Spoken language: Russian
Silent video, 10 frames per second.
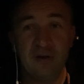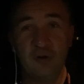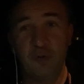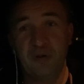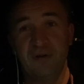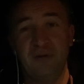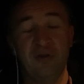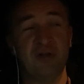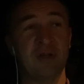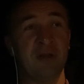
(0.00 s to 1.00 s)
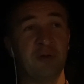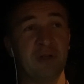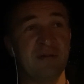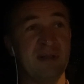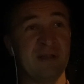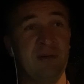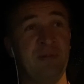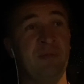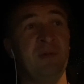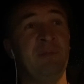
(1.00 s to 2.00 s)
Добрый вечер. И кто-то из вас
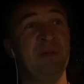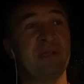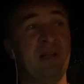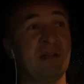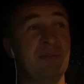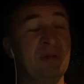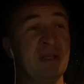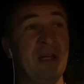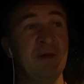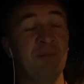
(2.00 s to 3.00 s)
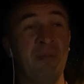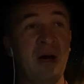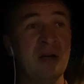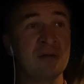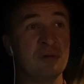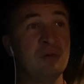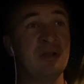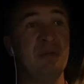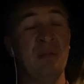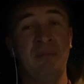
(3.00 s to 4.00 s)
написал комментарий. Макс, у
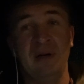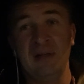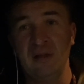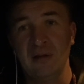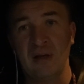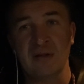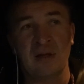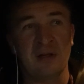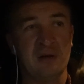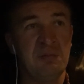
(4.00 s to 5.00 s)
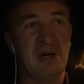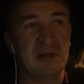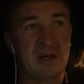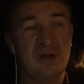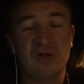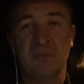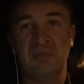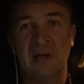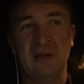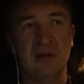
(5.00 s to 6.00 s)
тебя больные глаза. Ребят, конечно,
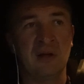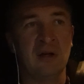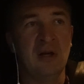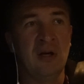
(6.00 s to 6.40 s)
больные.